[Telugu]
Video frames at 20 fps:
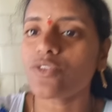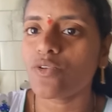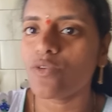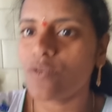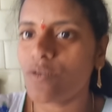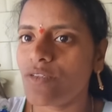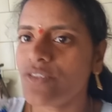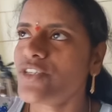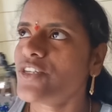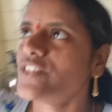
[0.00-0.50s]
స్కూల్
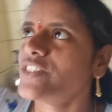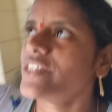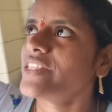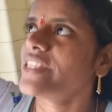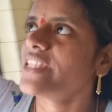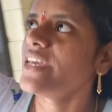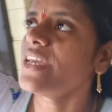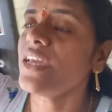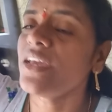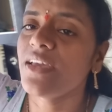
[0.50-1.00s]
నుంచి
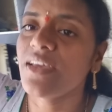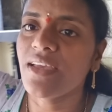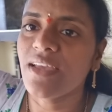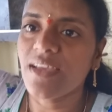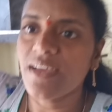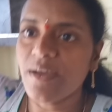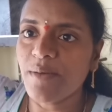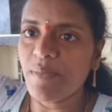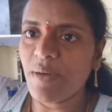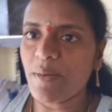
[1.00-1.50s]
వచ్చింది
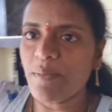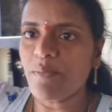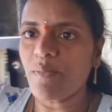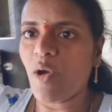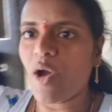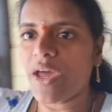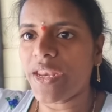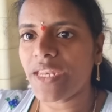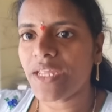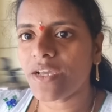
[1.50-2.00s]

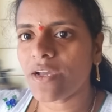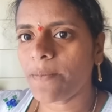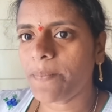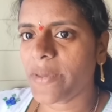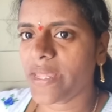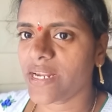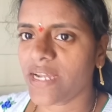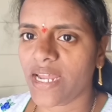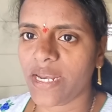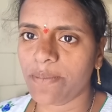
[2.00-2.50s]
మార్నింగ్
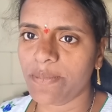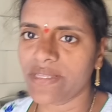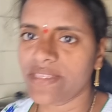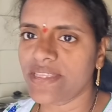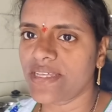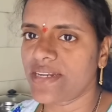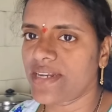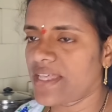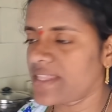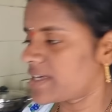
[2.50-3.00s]
పెరుగన్నమే
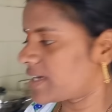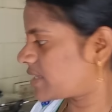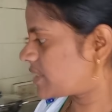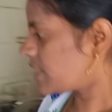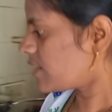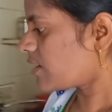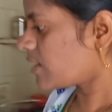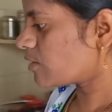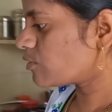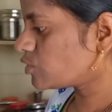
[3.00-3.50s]
తిన్నారు కదా
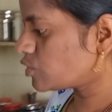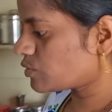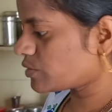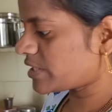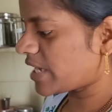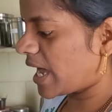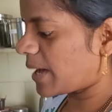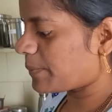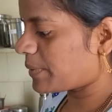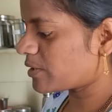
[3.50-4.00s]
కొంచెం
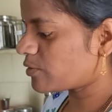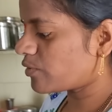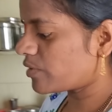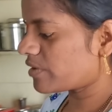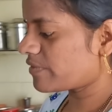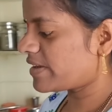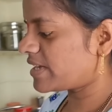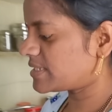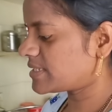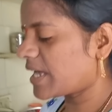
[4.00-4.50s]
చేపల కూర
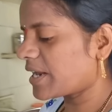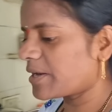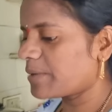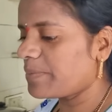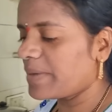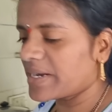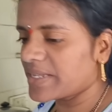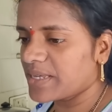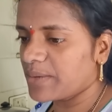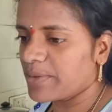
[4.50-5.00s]
వేసి అన్నం
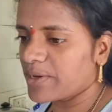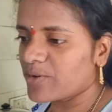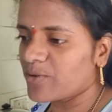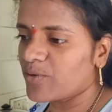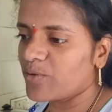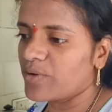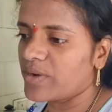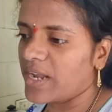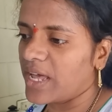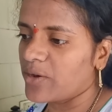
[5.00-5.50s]
పెడదాం
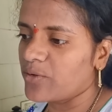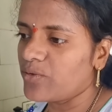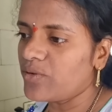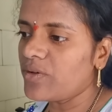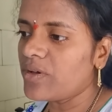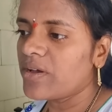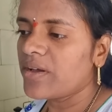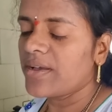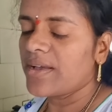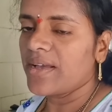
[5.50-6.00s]
అనుకుంటున్నాను
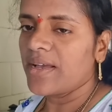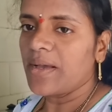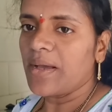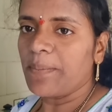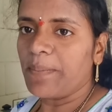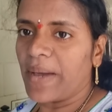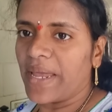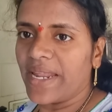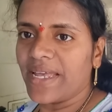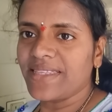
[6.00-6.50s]

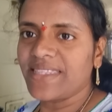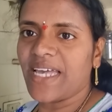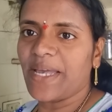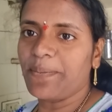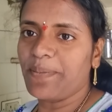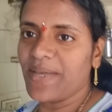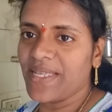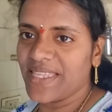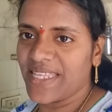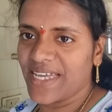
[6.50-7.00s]
పని అయితే
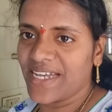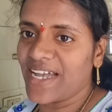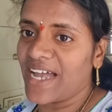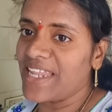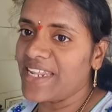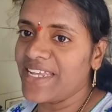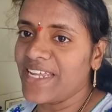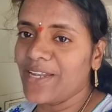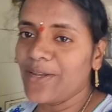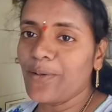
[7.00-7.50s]
అయిపోయింది కానీ
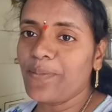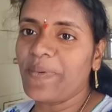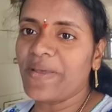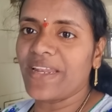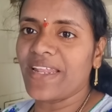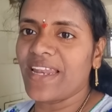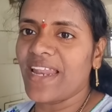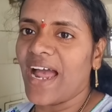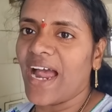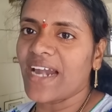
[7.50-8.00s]
ఇల్లు
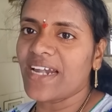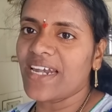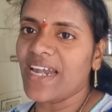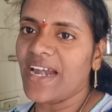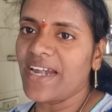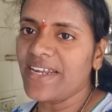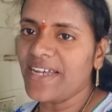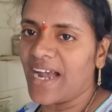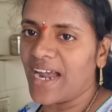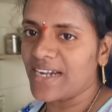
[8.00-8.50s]
పిల్లలు
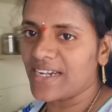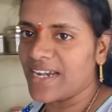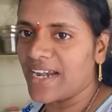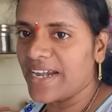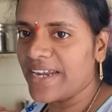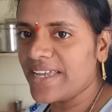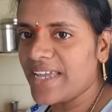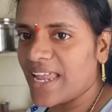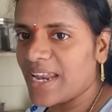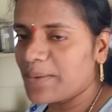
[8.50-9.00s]
ఆటలాడి ఆటలాడి
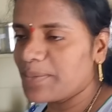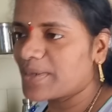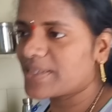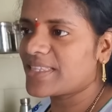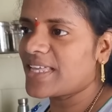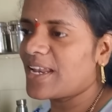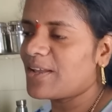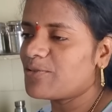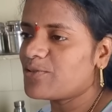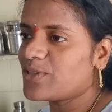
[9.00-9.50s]
ఎలా పడితే
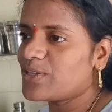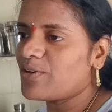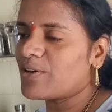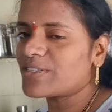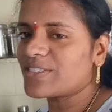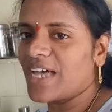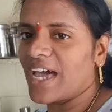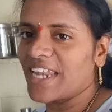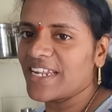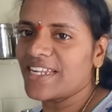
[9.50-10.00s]
అలా ఉంది
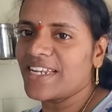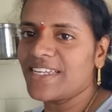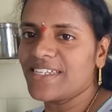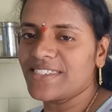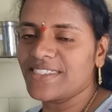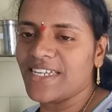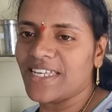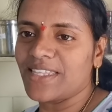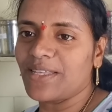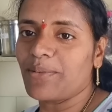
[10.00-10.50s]
ఒకసారి క్లీన్
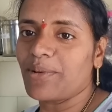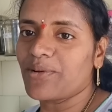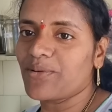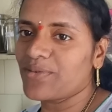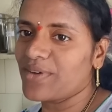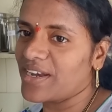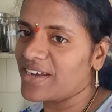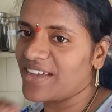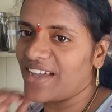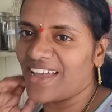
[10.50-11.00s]
చేద్దాం
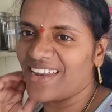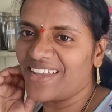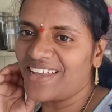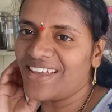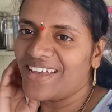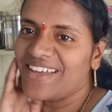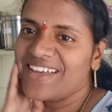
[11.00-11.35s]
అనుకున్నాను కానీ